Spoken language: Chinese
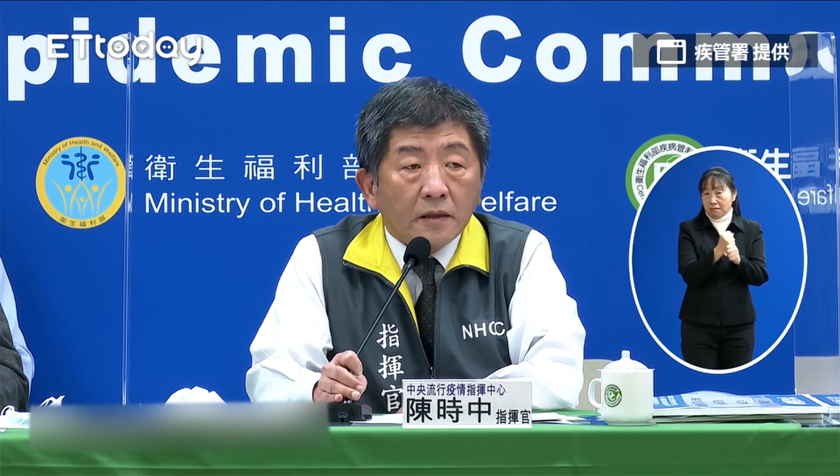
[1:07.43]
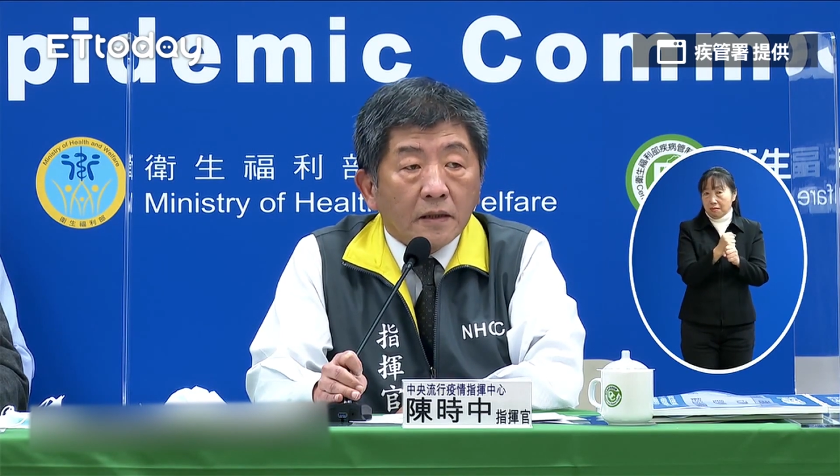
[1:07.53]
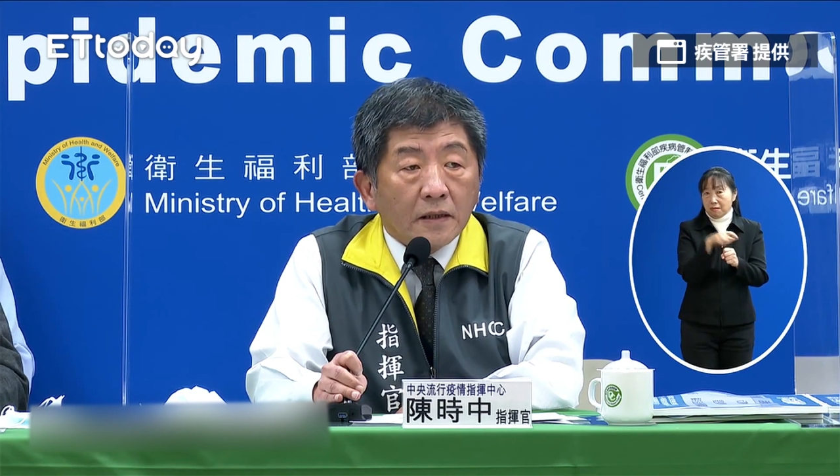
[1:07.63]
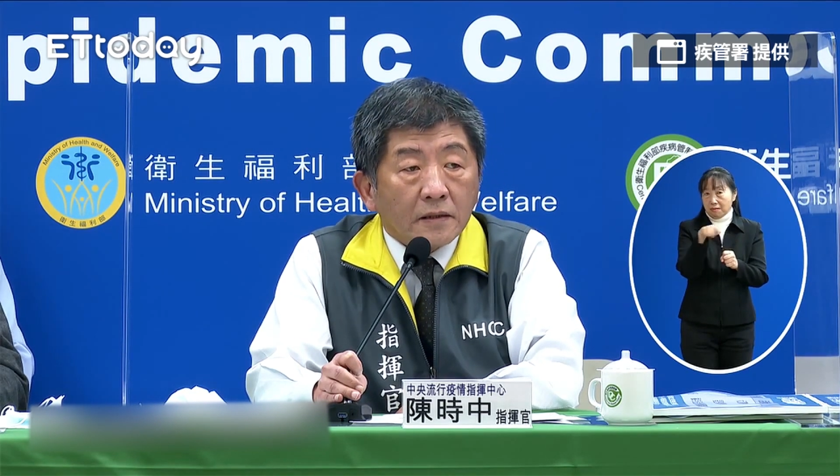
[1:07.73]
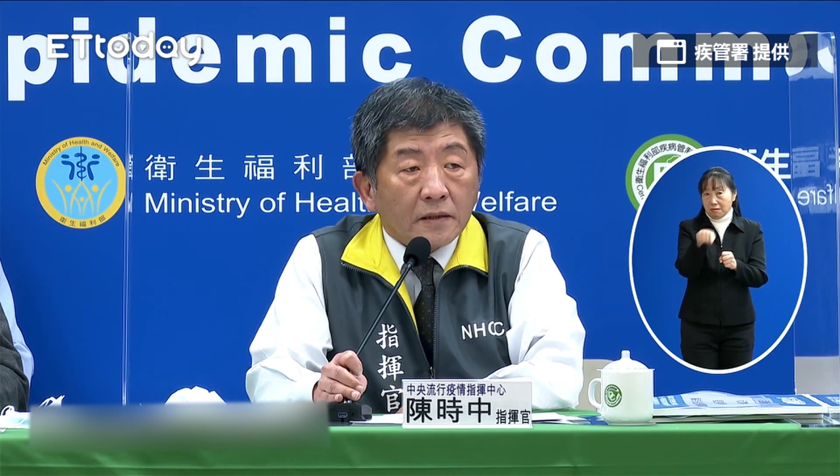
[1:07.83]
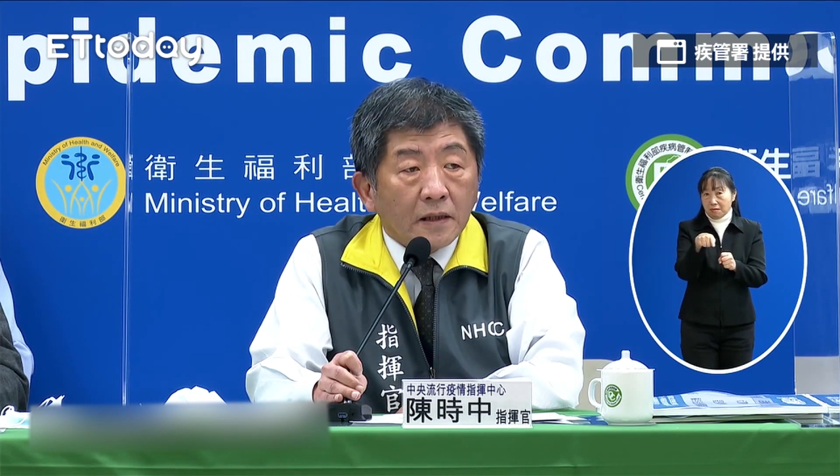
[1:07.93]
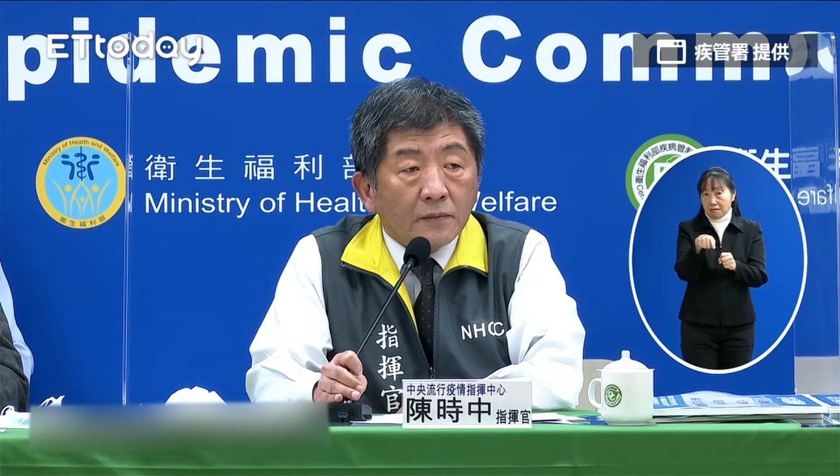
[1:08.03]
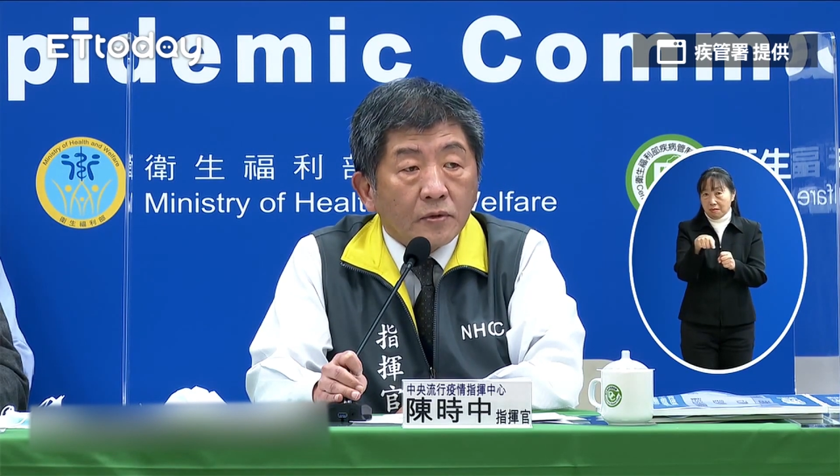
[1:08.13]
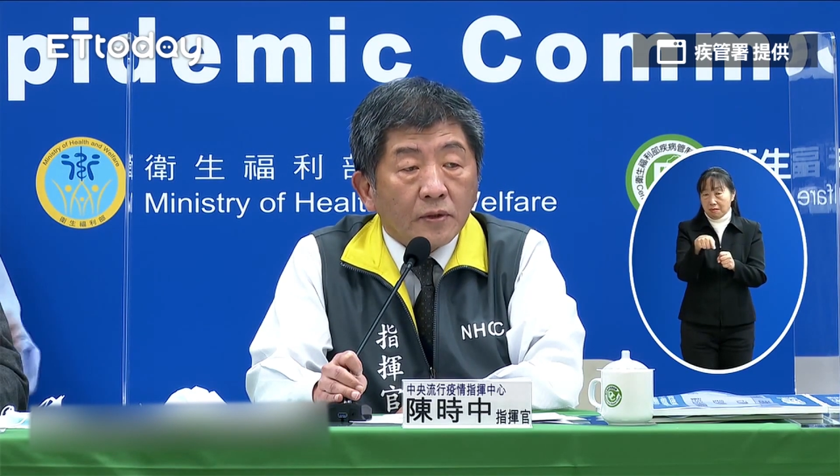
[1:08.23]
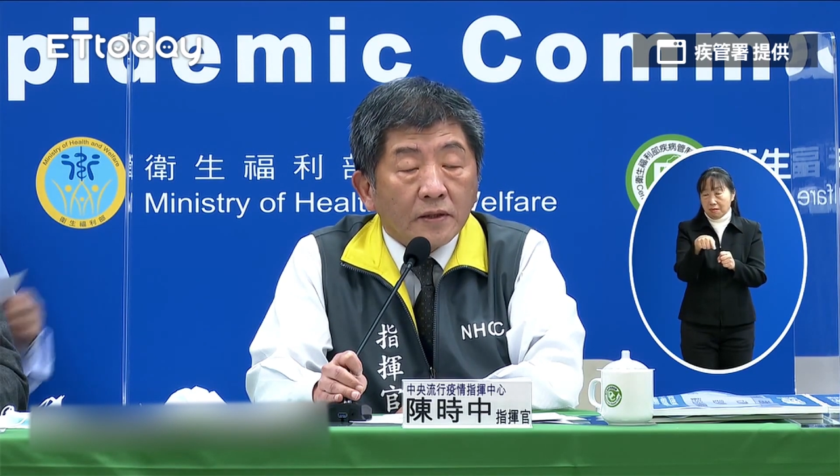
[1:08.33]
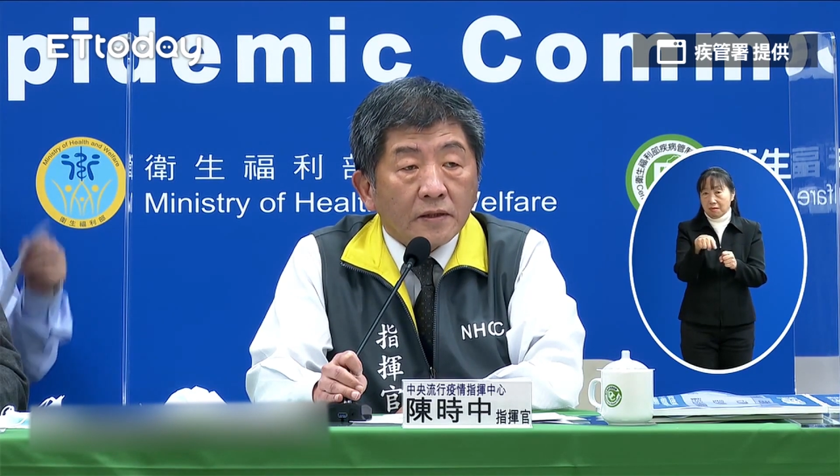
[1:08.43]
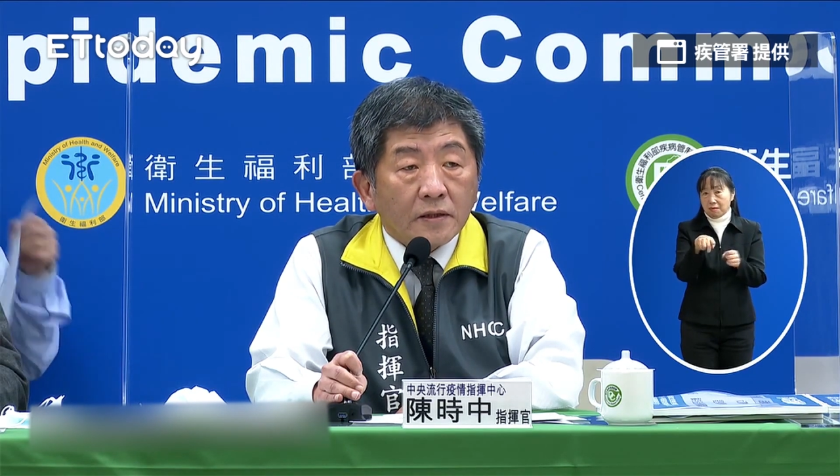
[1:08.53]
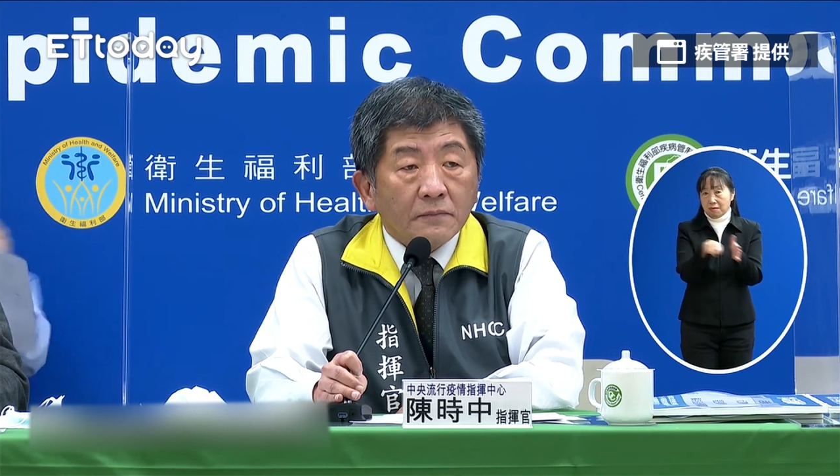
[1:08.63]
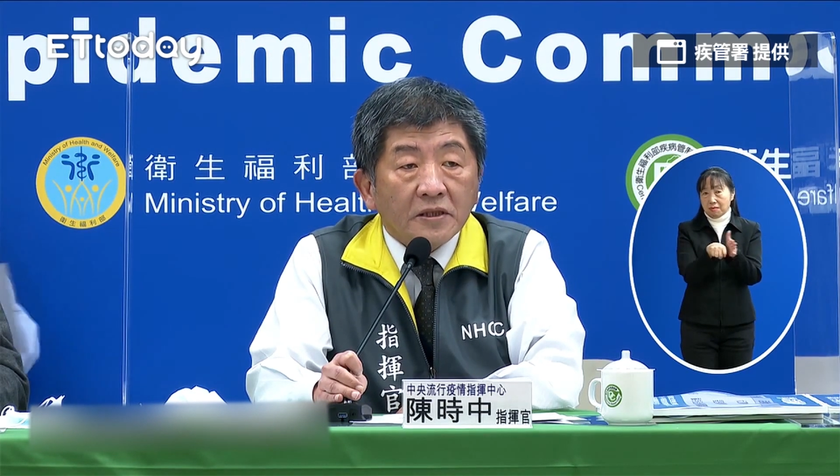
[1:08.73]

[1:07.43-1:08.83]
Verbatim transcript: 应该是他们算是